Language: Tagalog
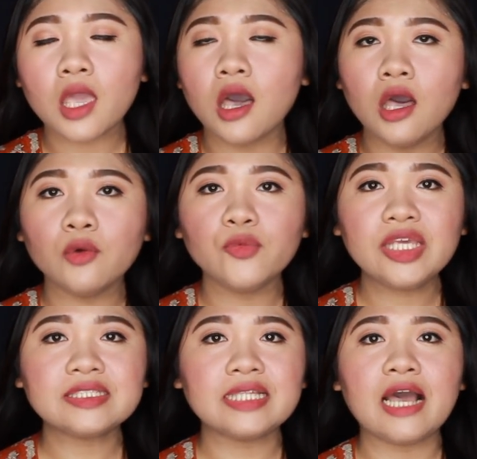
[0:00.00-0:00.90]
uh,
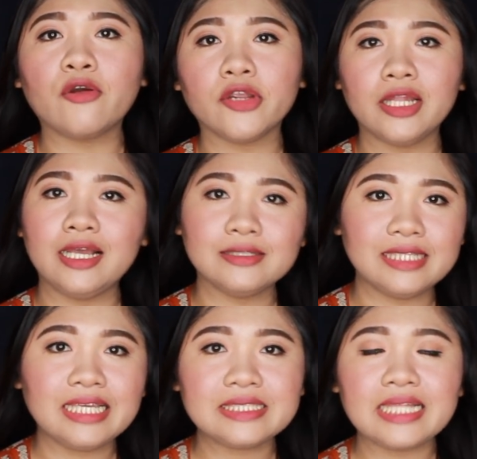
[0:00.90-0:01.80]
weeks lang or ilang
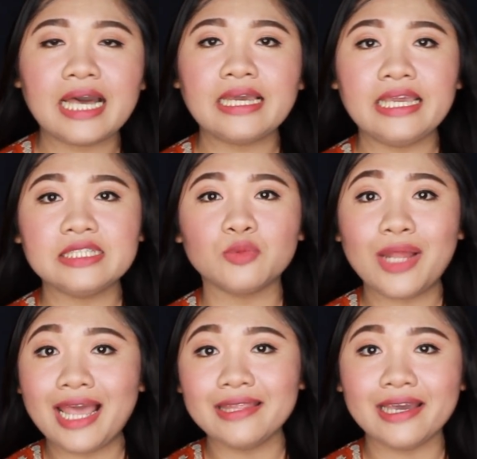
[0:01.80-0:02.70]
days lang is
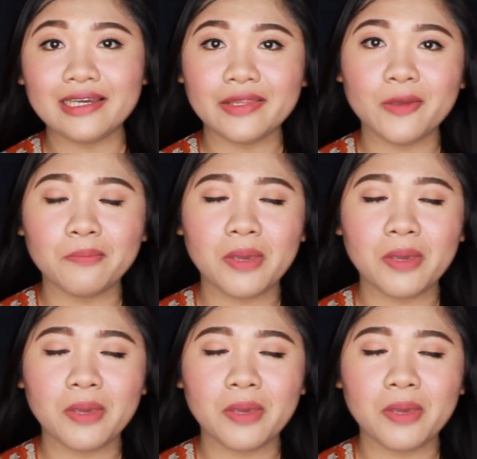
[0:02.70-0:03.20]
wala na agad yung